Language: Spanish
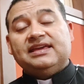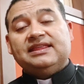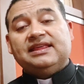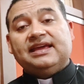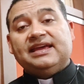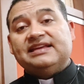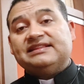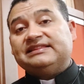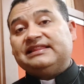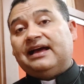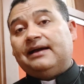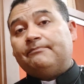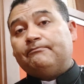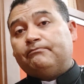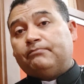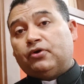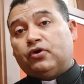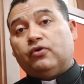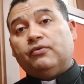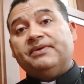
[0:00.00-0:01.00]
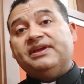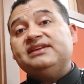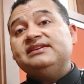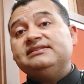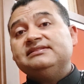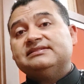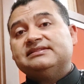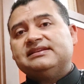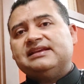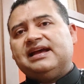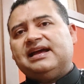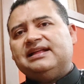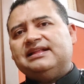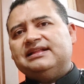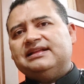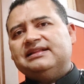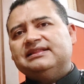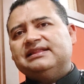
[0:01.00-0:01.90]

y de esta provincia,